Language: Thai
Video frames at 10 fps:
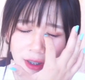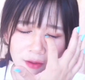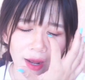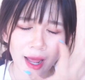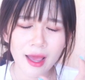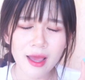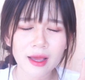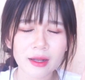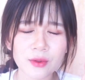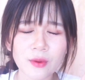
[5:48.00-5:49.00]
ยคิดว่า
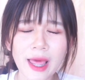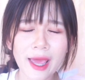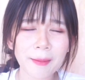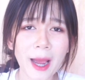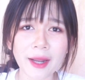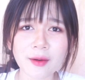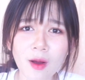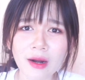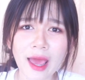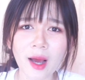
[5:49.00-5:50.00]
ดูแลภายน
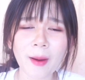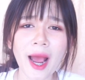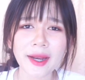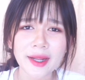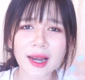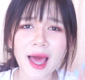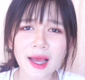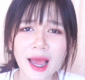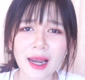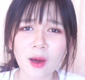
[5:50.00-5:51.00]
อกแล้วภายในร่าง
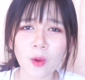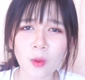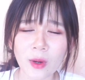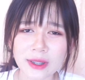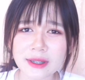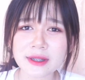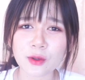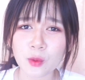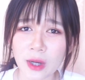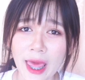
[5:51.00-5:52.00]
กายเราควรที่จะ
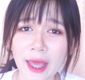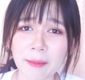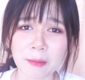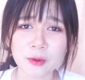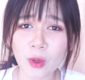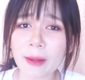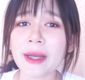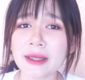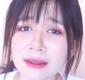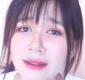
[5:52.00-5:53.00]
ดูแลแบบช่วย
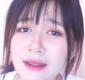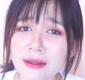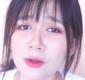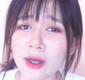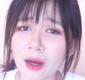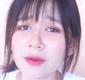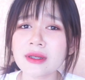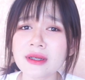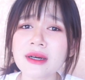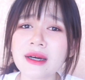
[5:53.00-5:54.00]
มันนิดนึงช่วยเขานิ
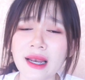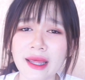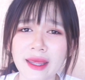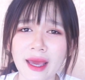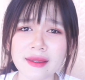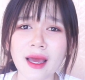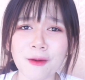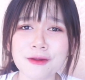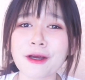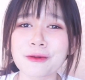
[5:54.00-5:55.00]
ดนึงอะไรเงี้ยต่าง
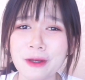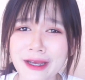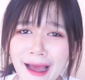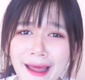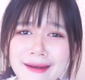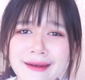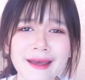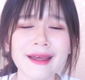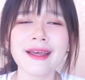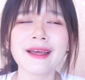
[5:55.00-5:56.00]
คนต่างช่วยกัน
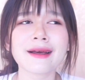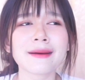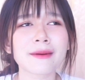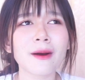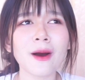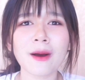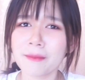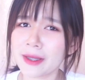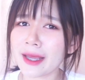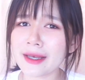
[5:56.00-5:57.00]
ก็
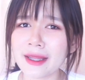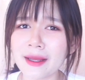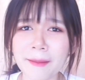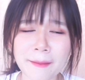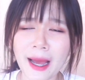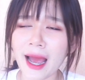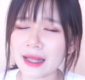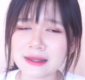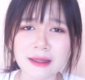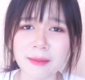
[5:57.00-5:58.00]
มีแค่นี้อาหา
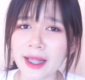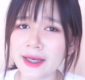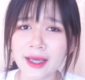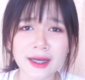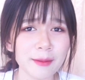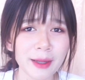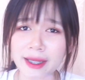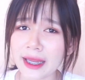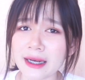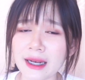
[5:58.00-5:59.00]
รเสริมอะไรเลยคือไม่
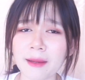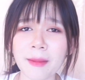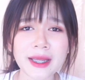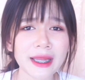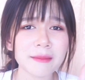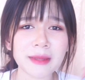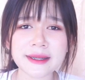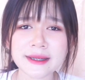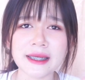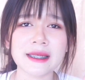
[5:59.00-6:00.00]
กินเลยไม่กินไม่
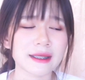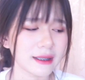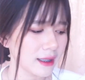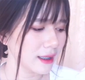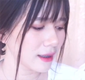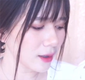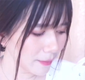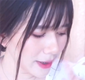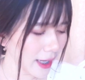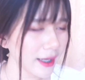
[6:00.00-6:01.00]
ฉีดก็
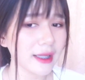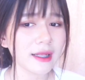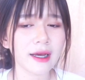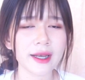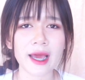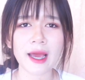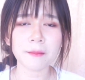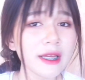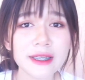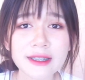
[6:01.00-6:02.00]
มีแค่นี้เลยนะคะ
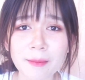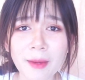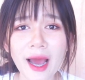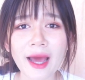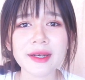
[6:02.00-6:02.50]
ที่สำคัญ